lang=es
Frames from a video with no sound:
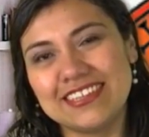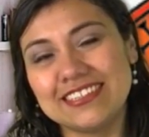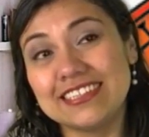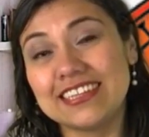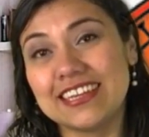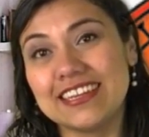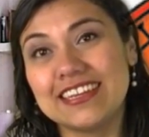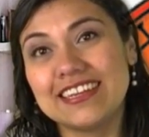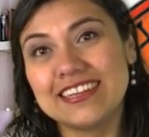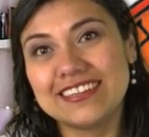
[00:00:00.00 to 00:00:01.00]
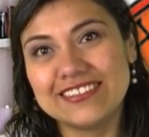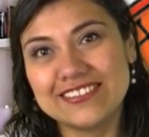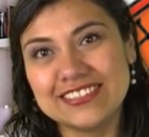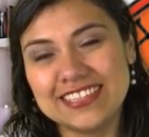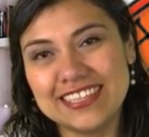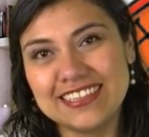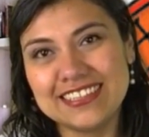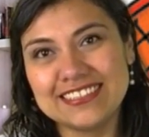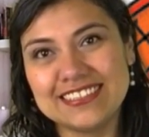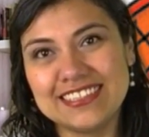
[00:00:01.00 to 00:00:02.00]
Así que
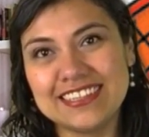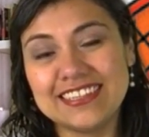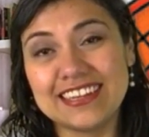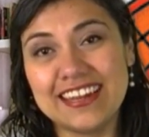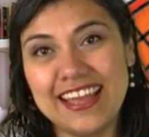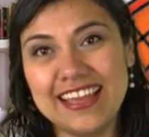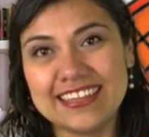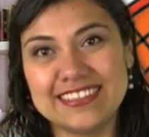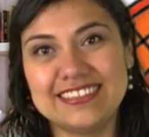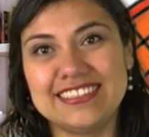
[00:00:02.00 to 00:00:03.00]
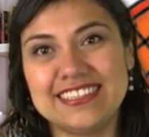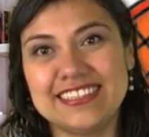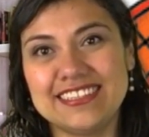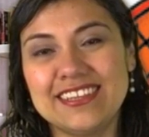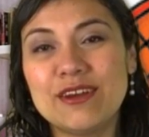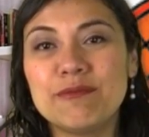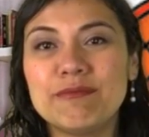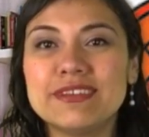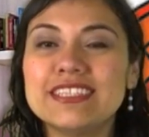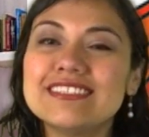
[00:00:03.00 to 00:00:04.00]
concéntrense, relájense,
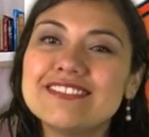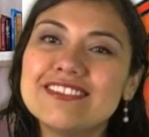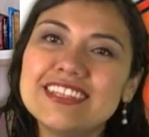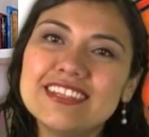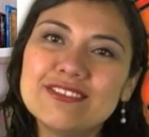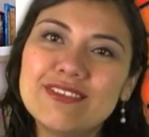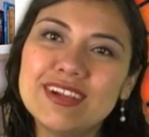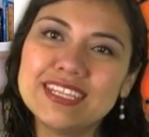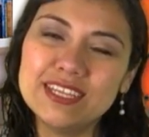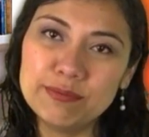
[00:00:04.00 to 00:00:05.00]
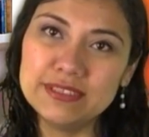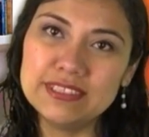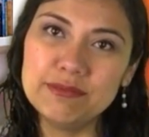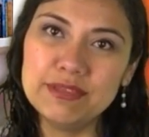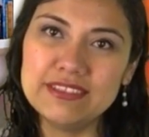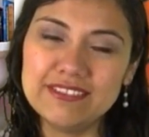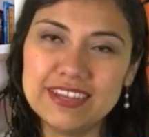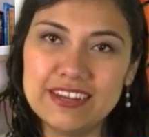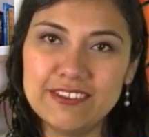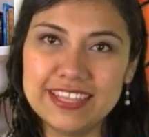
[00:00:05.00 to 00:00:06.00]
vayan soltando cualquier pensamiento
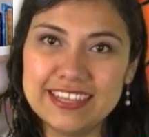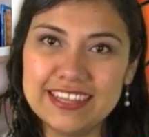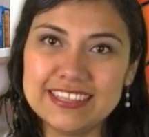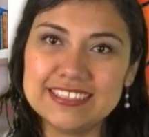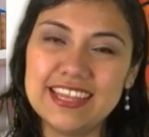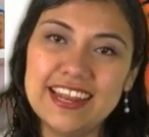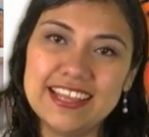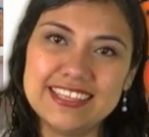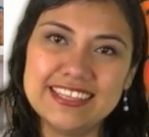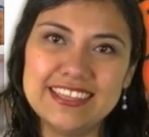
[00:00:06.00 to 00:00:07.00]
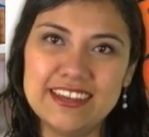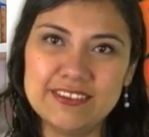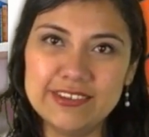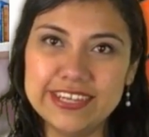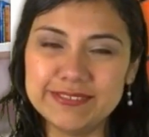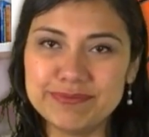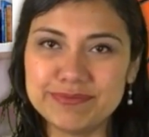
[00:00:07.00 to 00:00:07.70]
que no tenga que estar aquí y ahora